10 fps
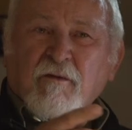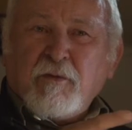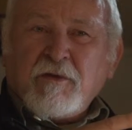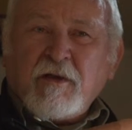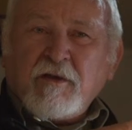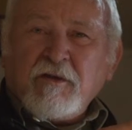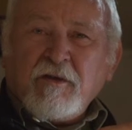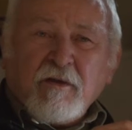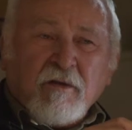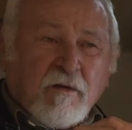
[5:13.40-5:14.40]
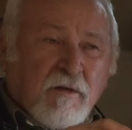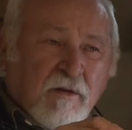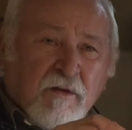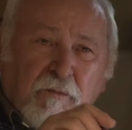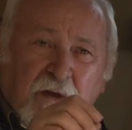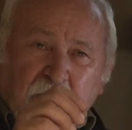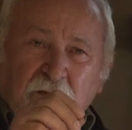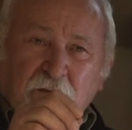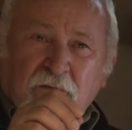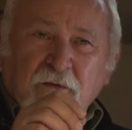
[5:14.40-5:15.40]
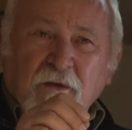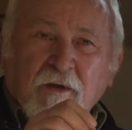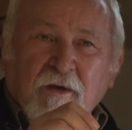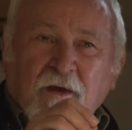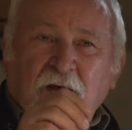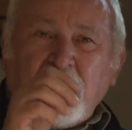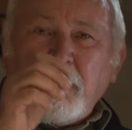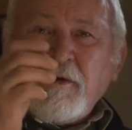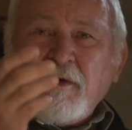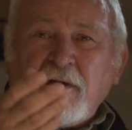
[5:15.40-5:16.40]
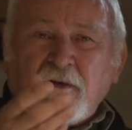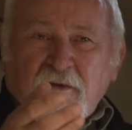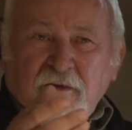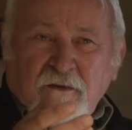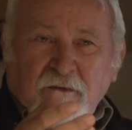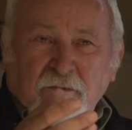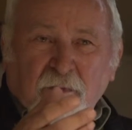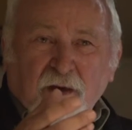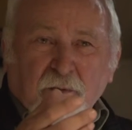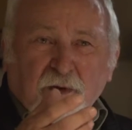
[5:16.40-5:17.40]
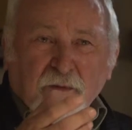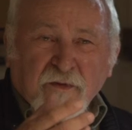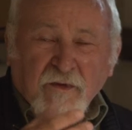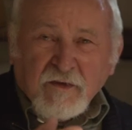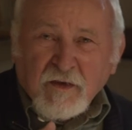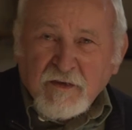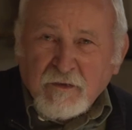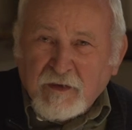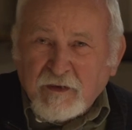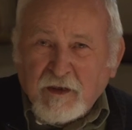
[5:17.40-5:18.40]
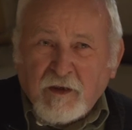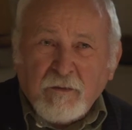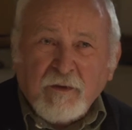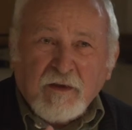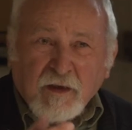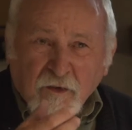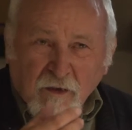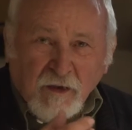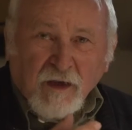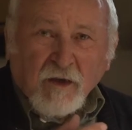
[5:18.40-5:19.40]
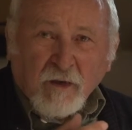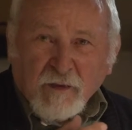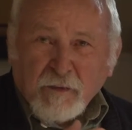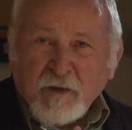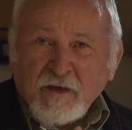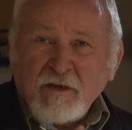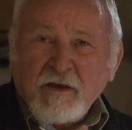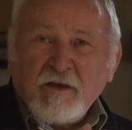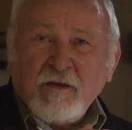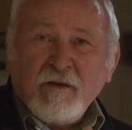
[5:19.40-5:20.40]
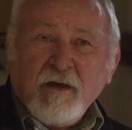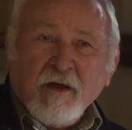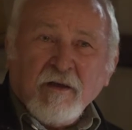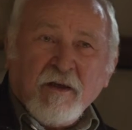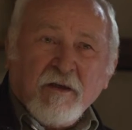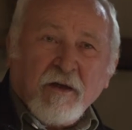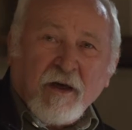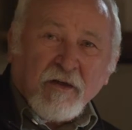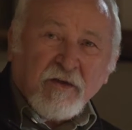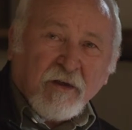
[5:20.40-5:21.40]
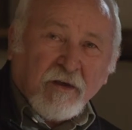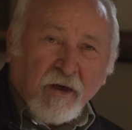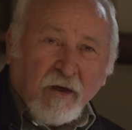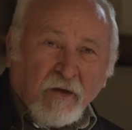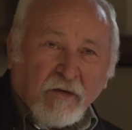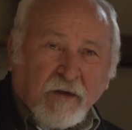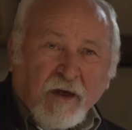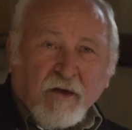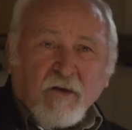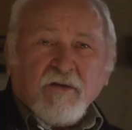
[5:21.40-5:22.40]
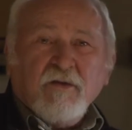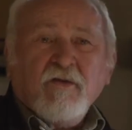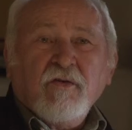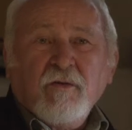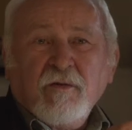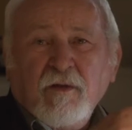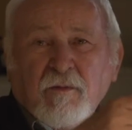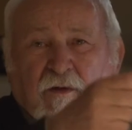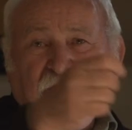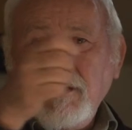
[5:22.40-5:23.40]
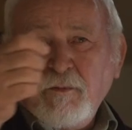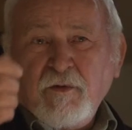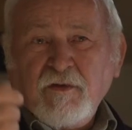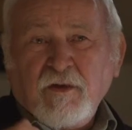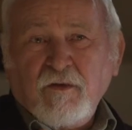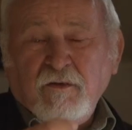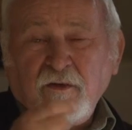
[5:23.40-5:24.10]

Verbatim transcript: postaci biletów. A ponieważ y, mama była przewodniczącą Ligi Kobiet, jako Liga Kobiet prowadzili ten, ten teatrzyk, to ja roznosiłem te bilety po osiedlu.